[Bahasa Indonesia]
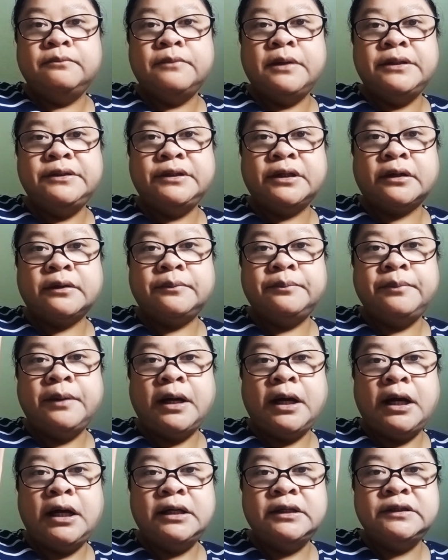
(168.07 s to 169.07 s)
banyak
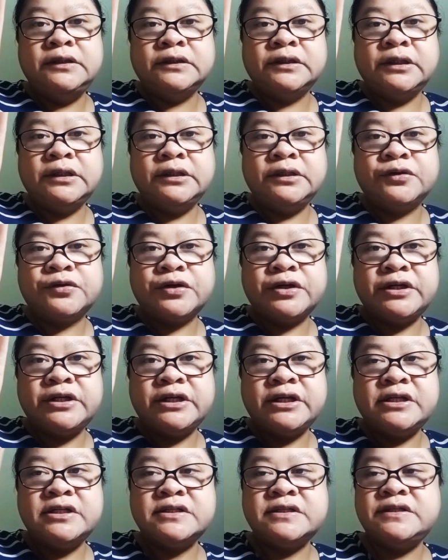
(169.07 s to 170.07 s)
banget
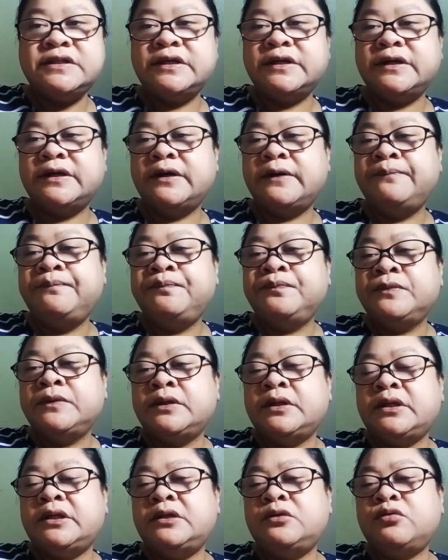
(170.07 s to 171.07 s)
ingredientsnya
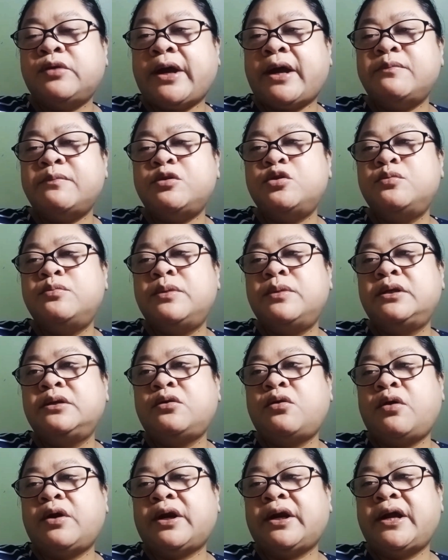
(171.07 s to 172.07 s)
ini tuh kayak
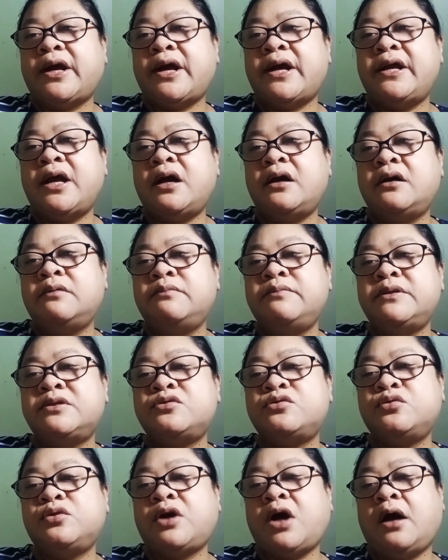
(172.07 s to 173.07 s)
minuman Korea yang
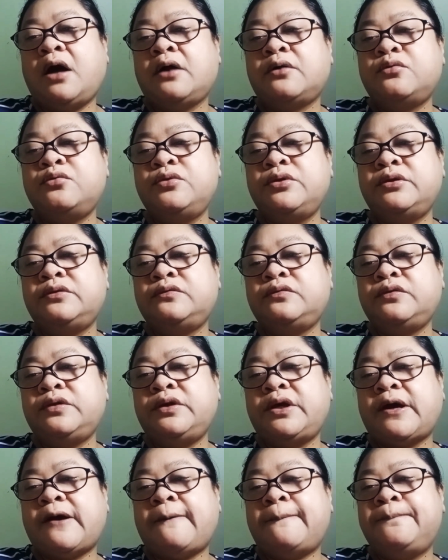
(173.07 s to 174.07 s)
Mitsukaru gitu
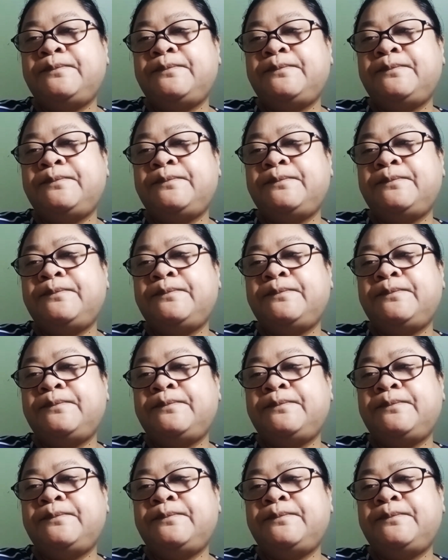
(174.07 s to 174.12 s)
ya